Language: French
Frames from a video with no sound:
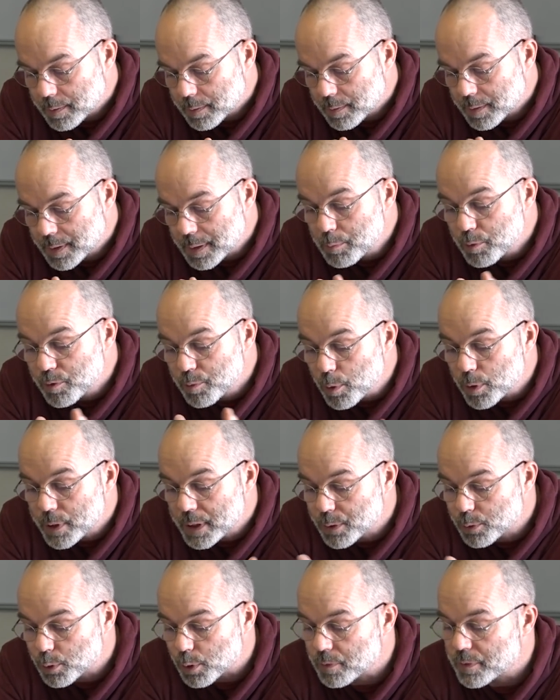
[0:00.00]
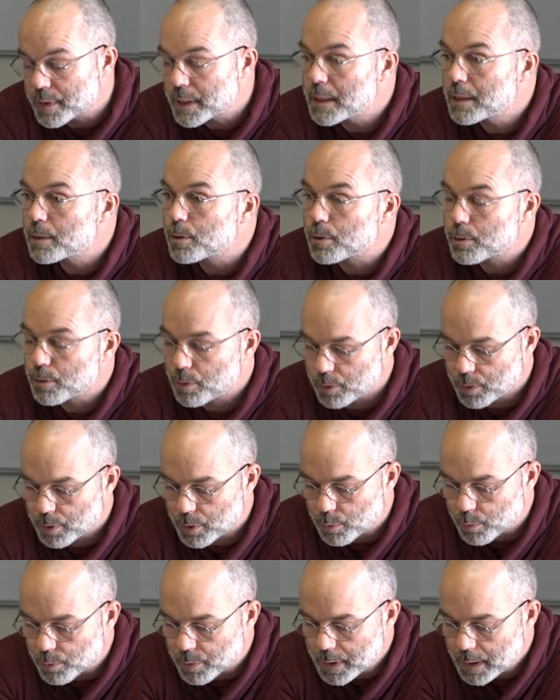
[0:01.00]
Ces mouvements qui surviennent dans,
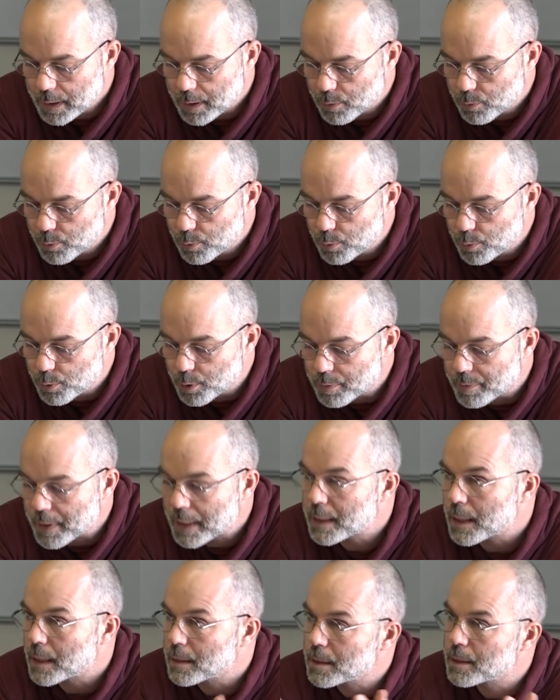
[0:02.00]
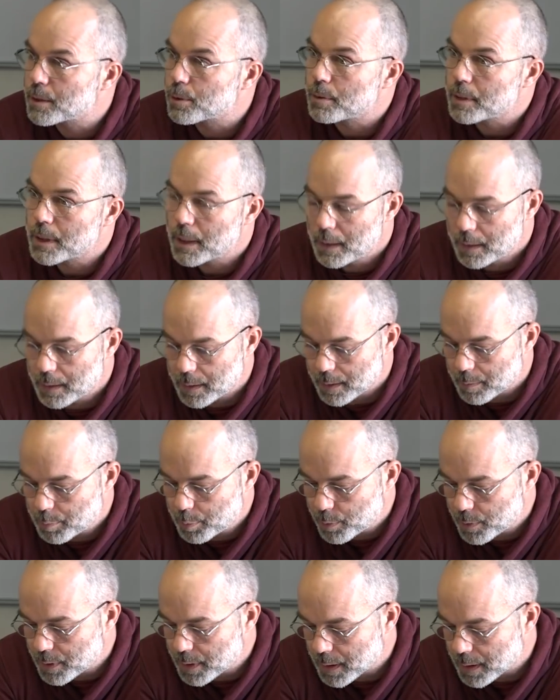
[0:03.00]
un contexte où l'univers traditionnel des
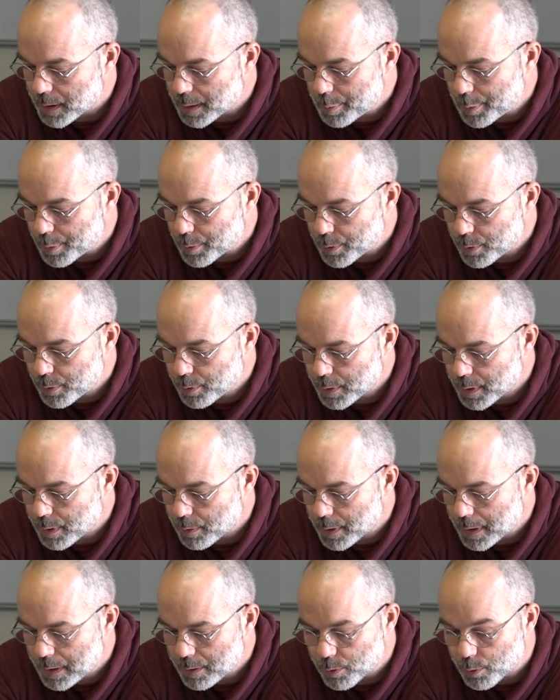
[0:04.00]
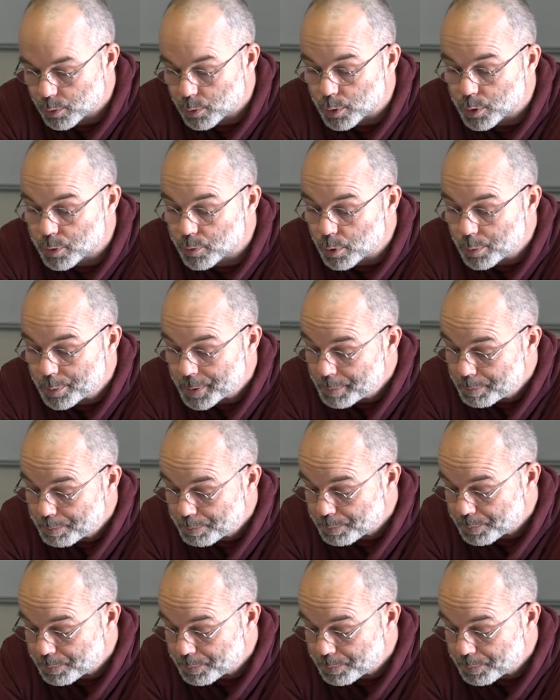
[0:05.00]
petits indépendants est en train de se transformer.